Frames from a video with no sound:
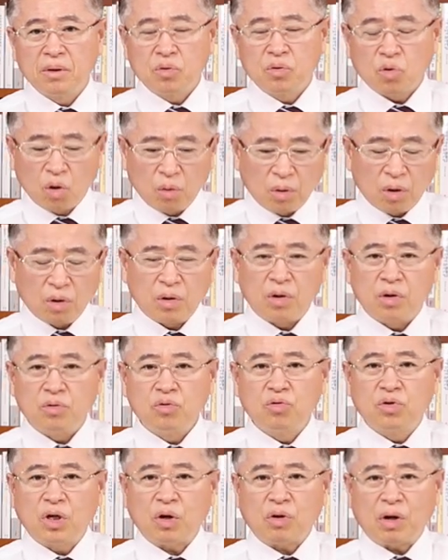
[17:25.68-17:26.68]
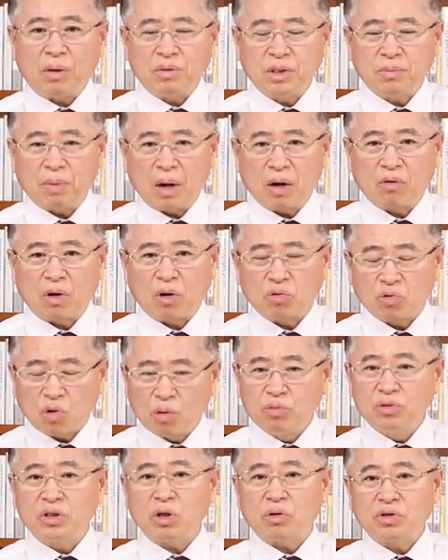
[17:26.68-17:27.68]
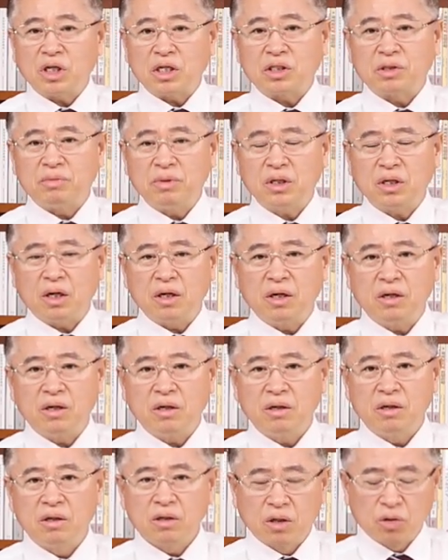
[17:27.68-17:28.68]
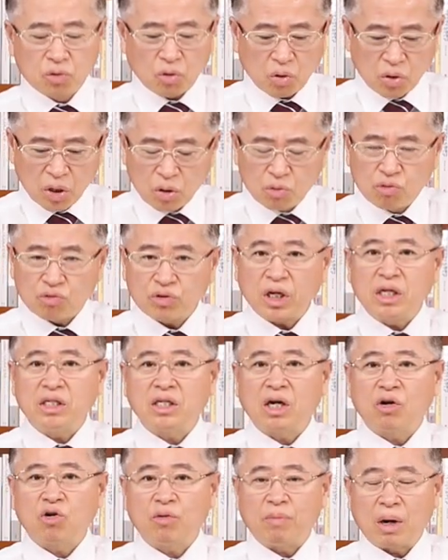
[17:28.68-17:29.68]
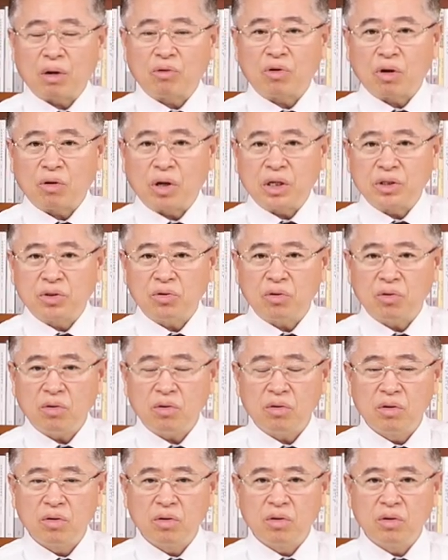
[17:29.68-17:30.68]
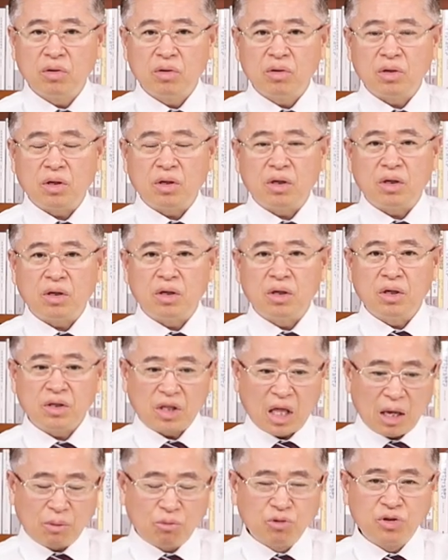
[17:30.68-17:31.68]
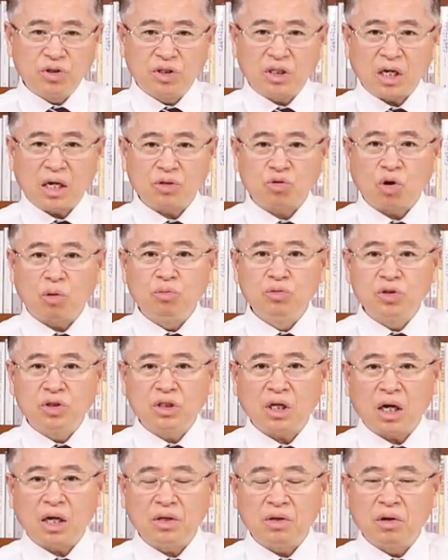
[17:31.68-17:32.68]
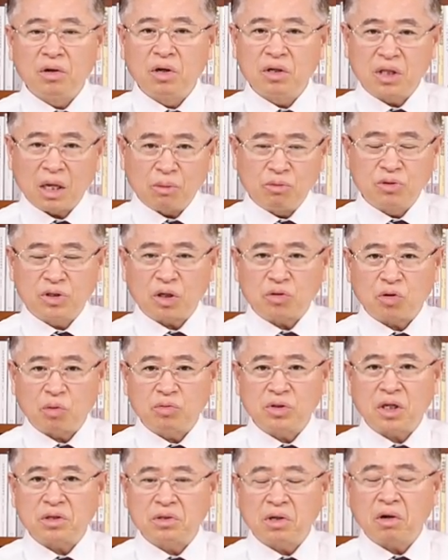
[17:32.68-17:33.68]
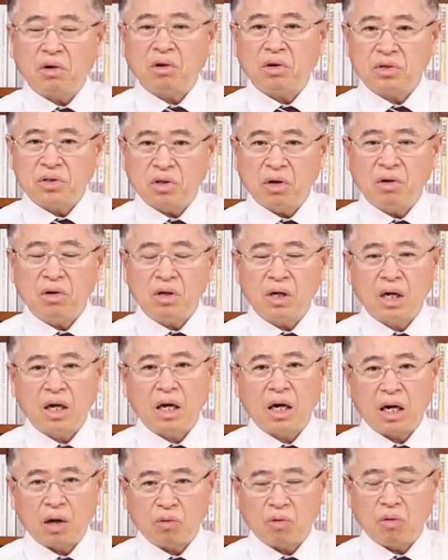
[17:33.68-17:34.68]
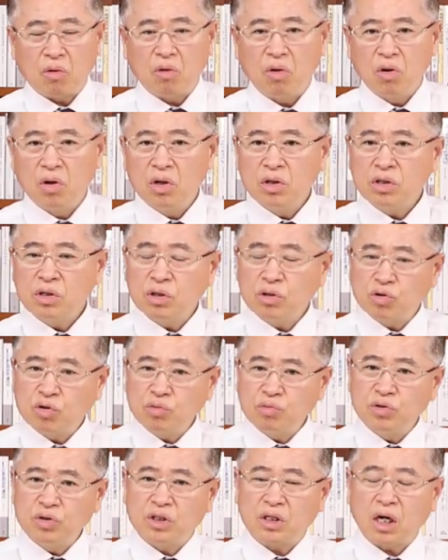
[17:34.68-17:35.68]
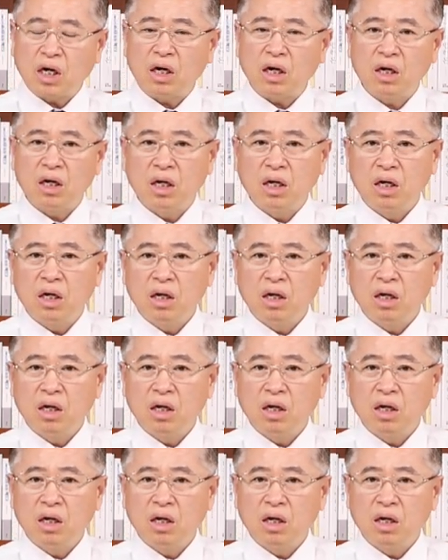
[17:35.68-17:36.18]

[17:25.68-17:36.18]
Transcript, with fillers: 또 뭐 육 개월에 한 번씩 바꾸라고 또 문자 오지 않습니까? 그것도 열두 자 이상으로 바꾸라고 하죠. 예, 대문자, 소문자, 영어 대문자, 소문자 섞어서 하고 특수문자